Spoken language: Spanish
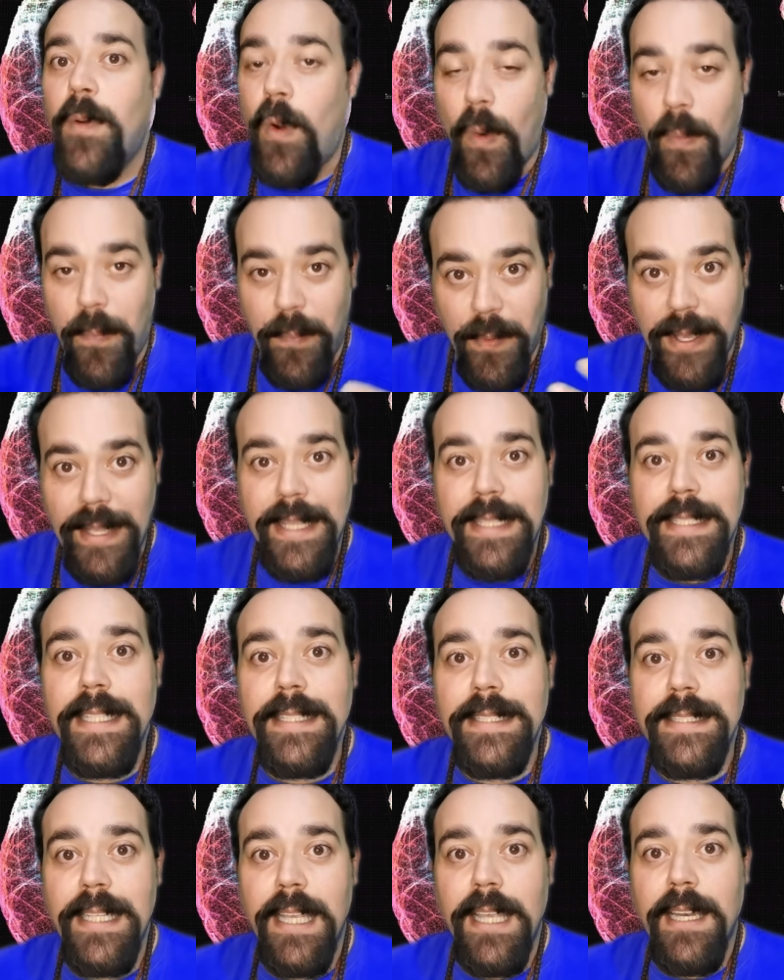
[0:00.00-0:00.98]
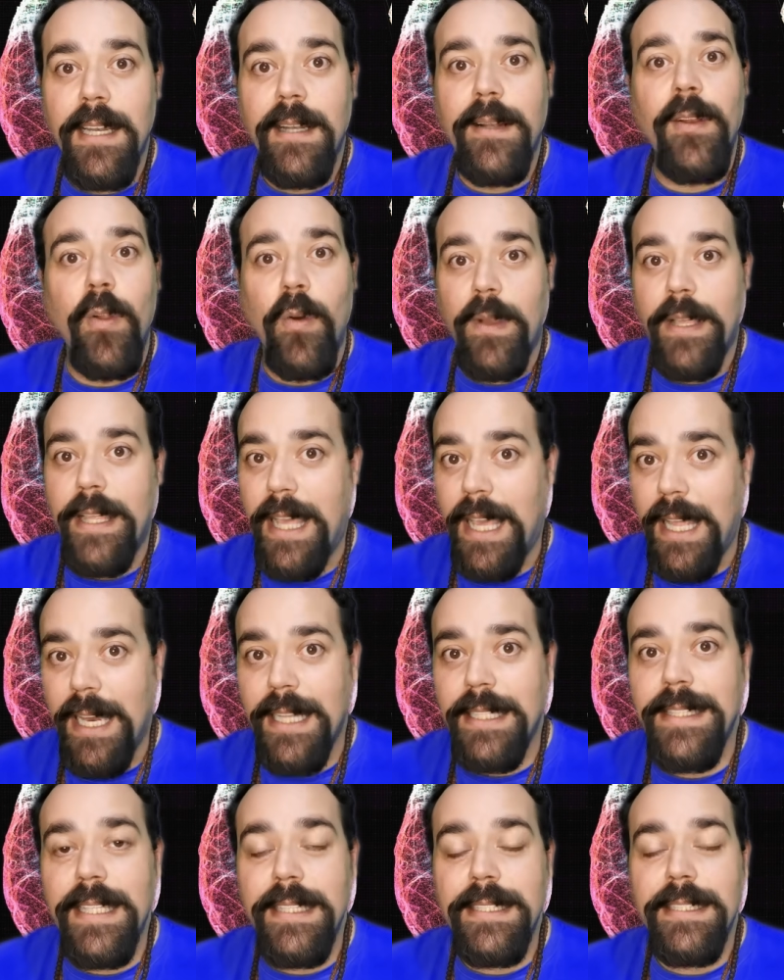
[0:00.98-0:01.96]
lo puedes hacer, lo
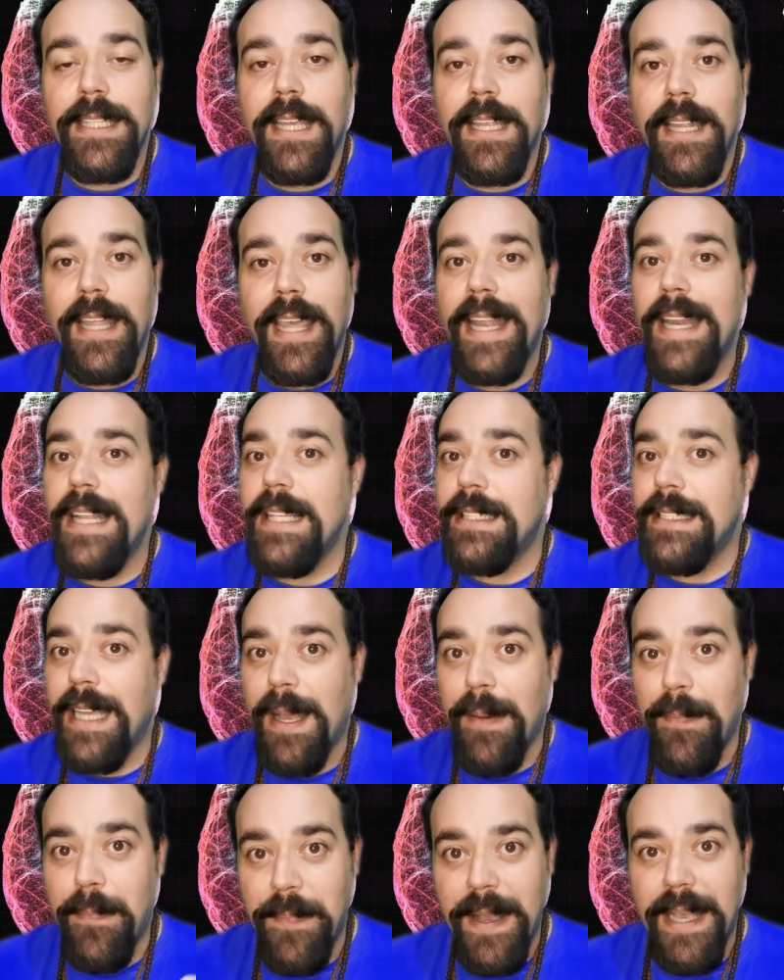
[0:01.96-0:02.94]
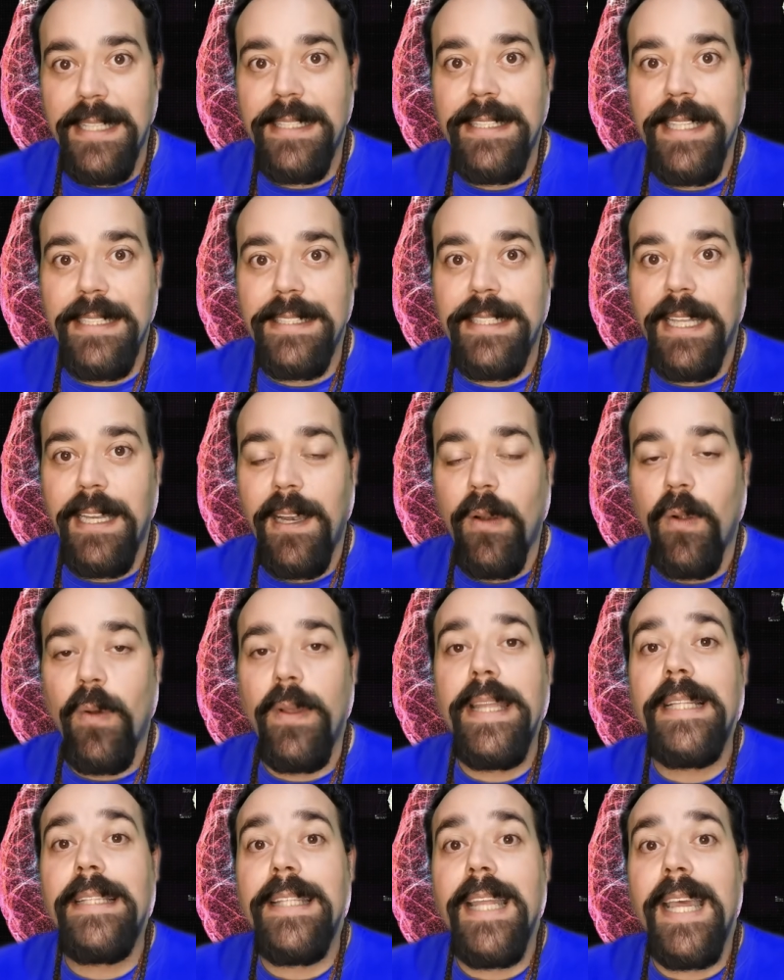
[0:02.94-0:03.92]
quieres hacer, eres capaz de
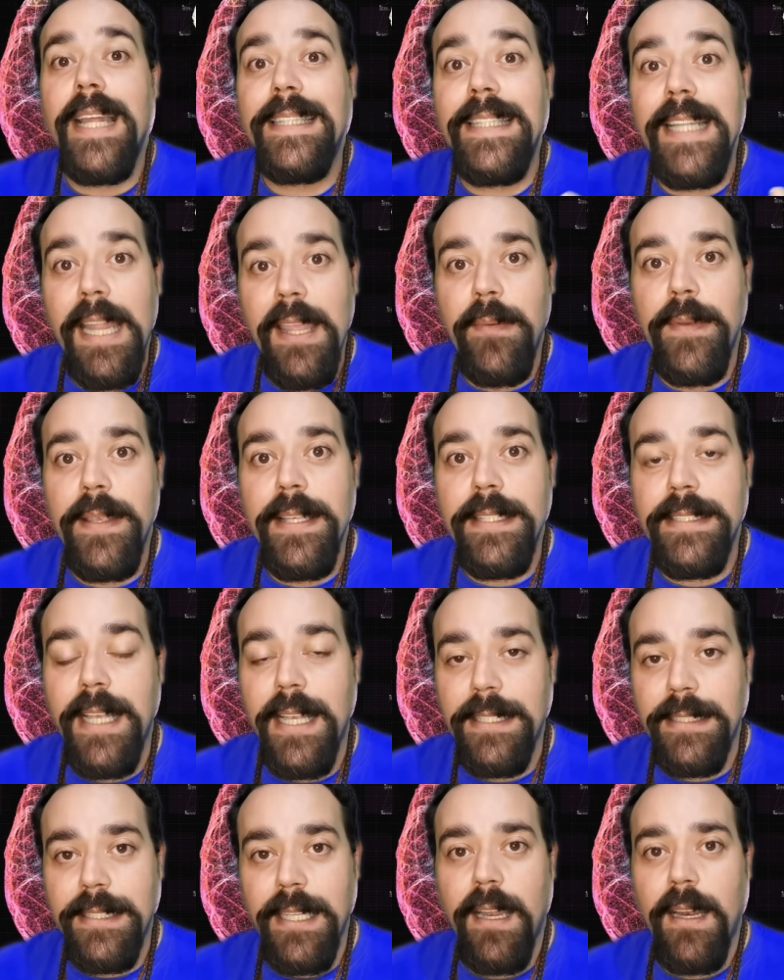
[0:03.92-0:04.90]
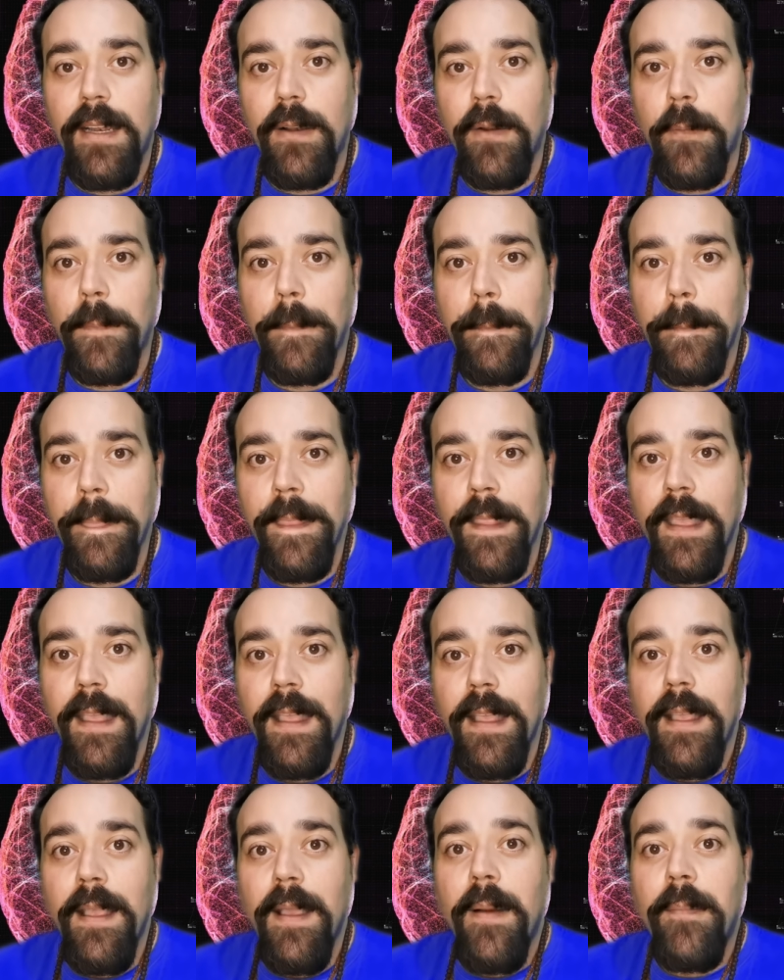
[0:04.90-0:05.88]
hacerlo y te atreves a hacerlo.
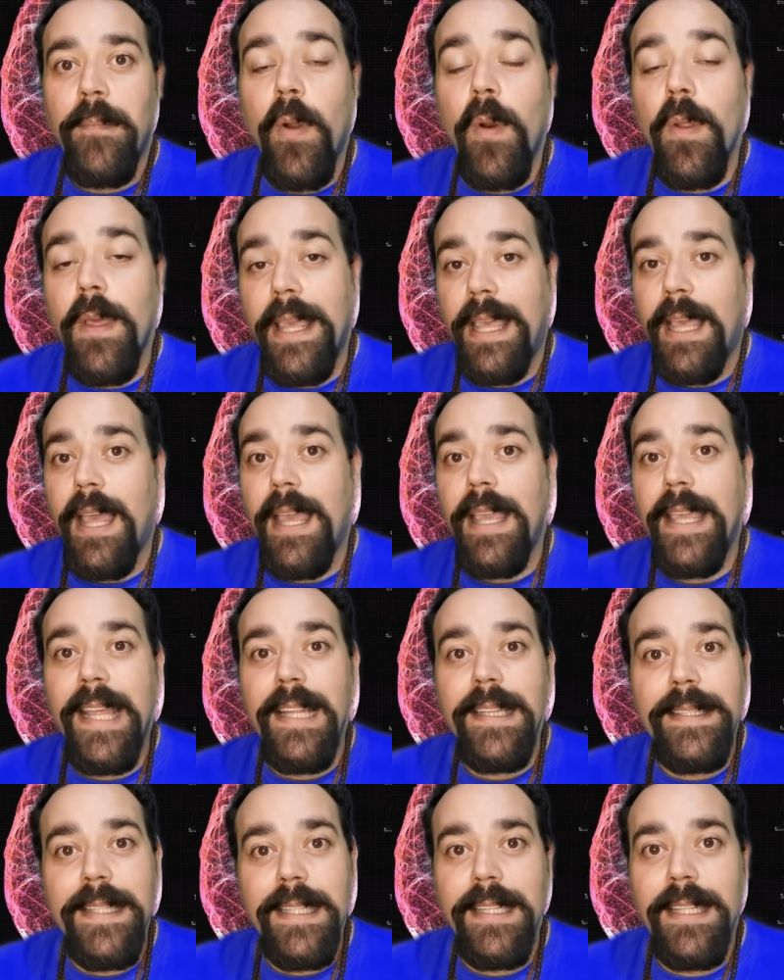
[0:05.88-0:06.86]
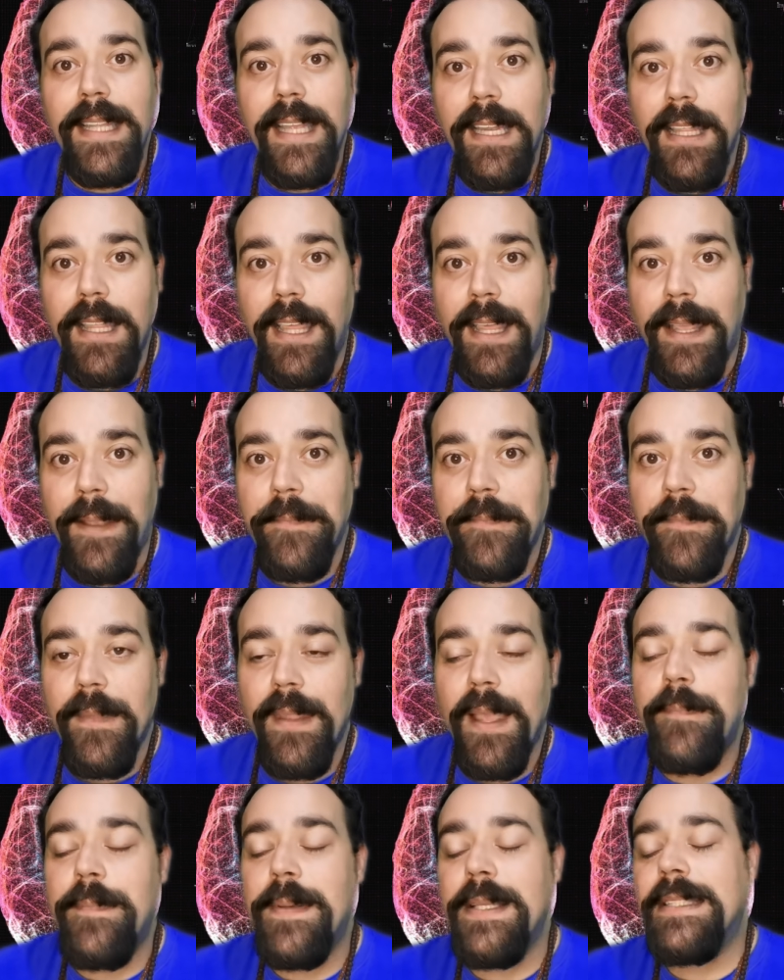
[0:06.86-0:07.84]
Porque hay que entender que,
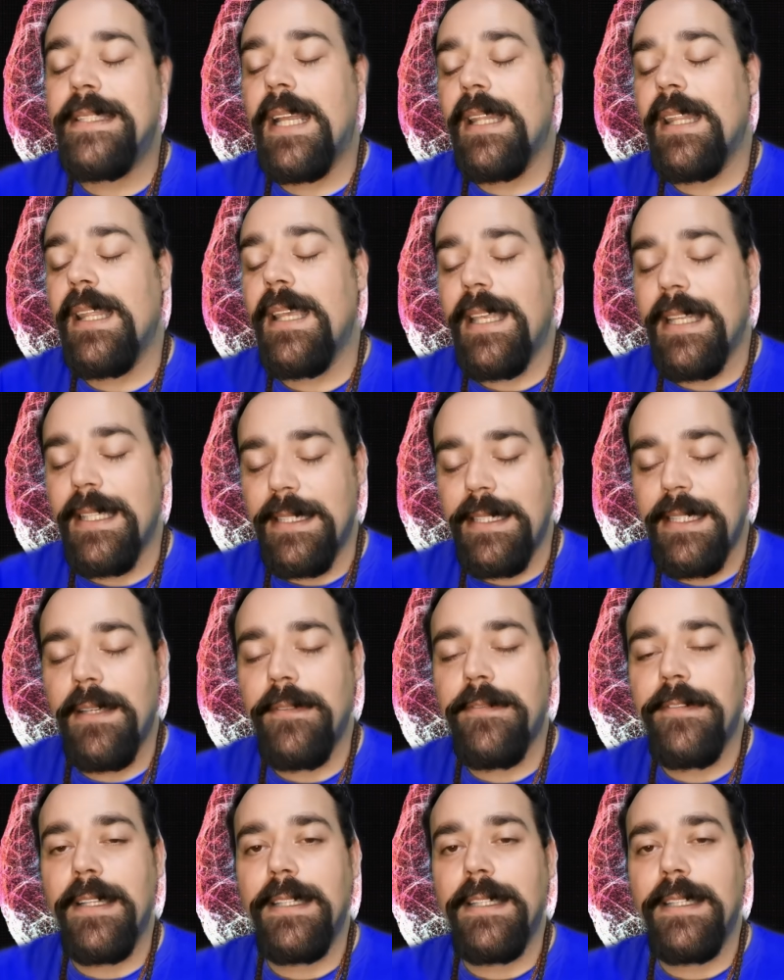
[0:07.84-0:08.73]
a pesar de que sí